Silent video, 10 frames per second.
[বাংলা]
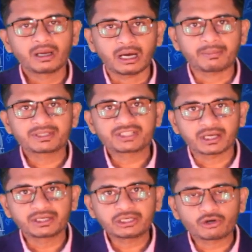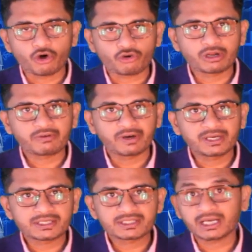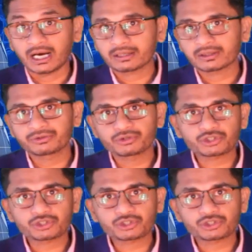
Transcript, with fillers: আমরা জানি করোনা ভাইরাসে আক্রান্তের